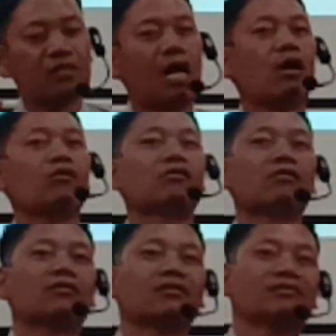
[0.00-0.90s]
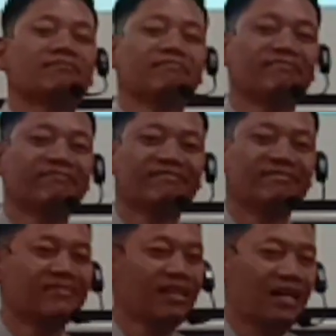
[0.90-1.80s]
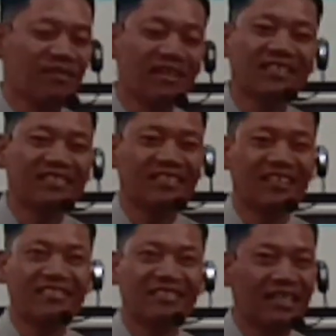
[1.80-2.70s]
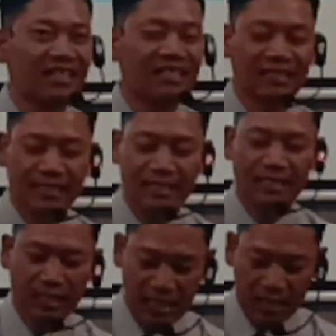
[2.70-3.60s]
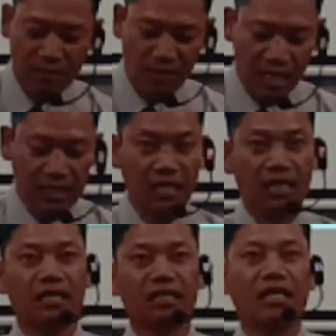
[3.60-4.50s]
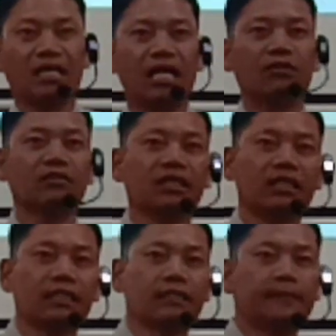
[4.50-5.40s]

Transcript: Saul. Amin saudara-saudara. Kita belajar dari Daud ini.